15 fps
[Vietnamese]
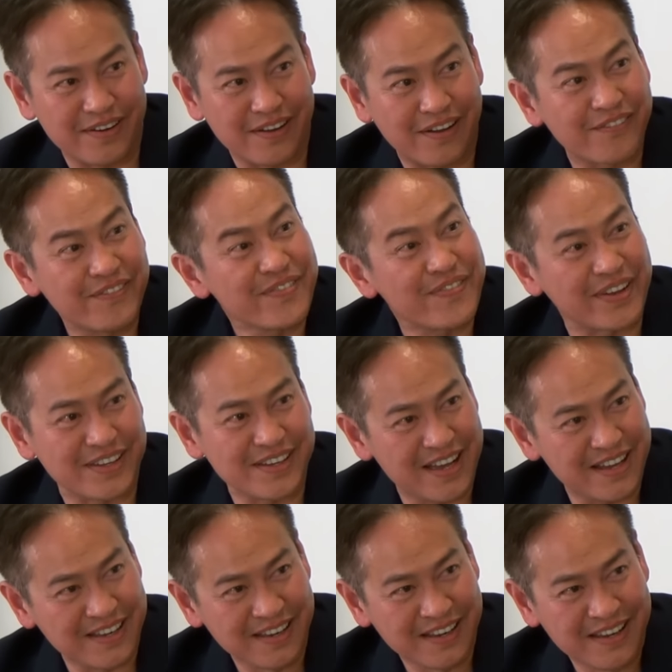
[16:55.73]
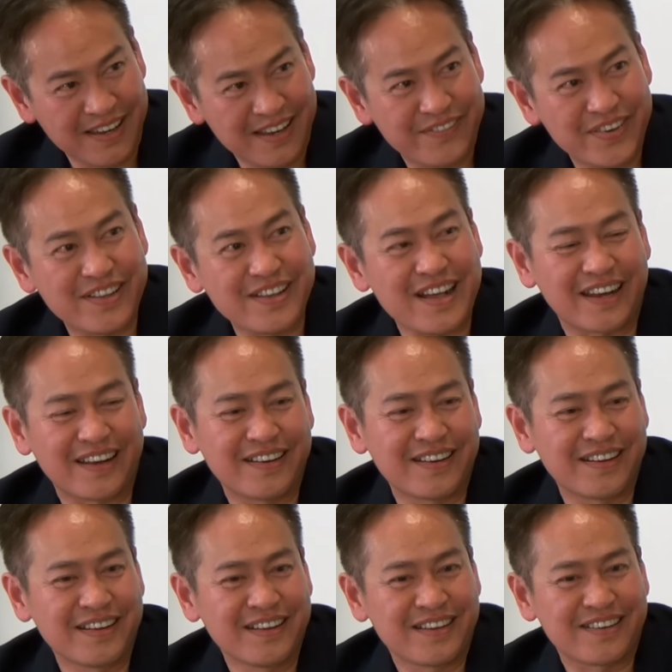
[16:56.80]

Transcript: đừng có biết bằng tiếng Anh viết tiếng Anh ờ,